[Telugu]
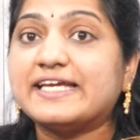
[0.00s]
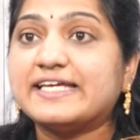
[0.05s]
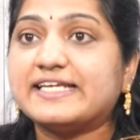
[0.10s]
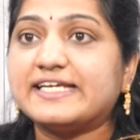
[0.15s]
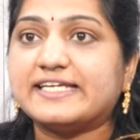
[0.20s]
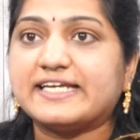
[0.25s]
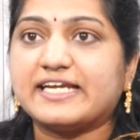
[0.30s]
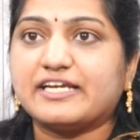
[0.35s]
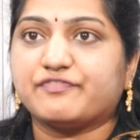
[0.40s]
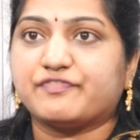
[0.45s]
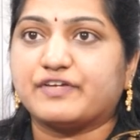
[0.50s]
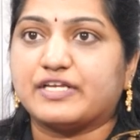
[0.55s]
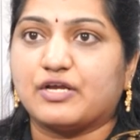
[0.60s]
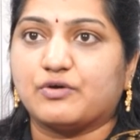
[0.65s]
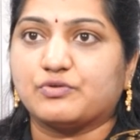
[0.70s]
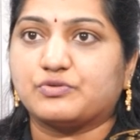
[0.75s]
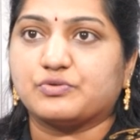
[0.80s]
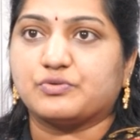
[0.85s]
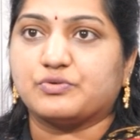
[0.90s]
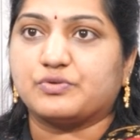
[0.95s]
ఇరిటేట్ ఫీల్
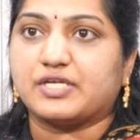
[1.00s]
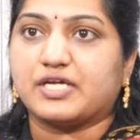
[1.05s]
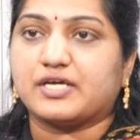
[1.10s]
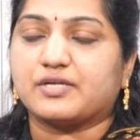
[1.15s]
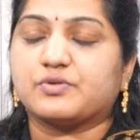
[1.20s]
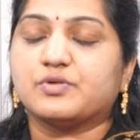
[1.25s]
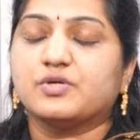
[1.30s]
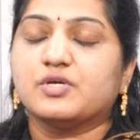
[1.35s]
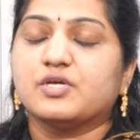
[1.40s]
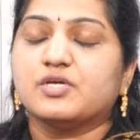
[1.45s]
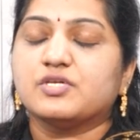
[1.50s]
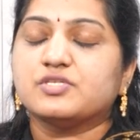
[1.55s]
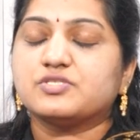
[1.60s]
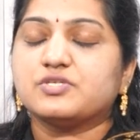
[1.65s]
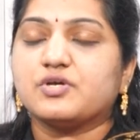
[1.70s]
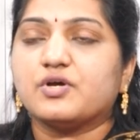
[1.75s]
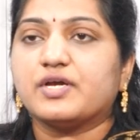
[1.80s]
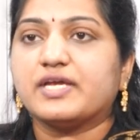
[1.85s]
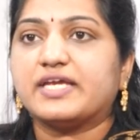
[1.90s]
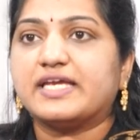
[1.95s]
అవుతూ ఉంటారు
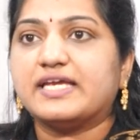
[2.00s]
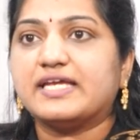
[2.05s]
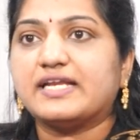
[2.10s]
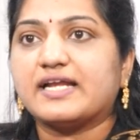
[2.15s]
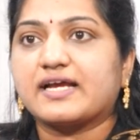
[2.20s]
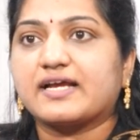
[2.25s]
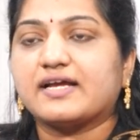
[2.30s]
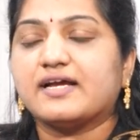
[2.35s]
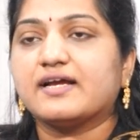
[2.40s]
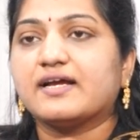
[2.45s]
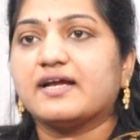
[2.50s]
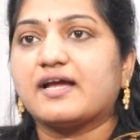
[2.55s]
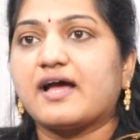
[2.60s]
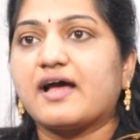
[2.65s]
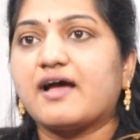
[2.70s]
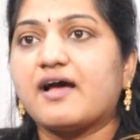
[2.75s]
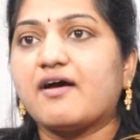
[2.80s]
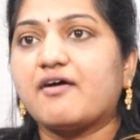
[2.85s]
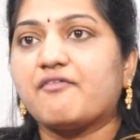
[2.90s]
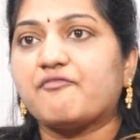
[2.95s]
సో ఈ రకంగా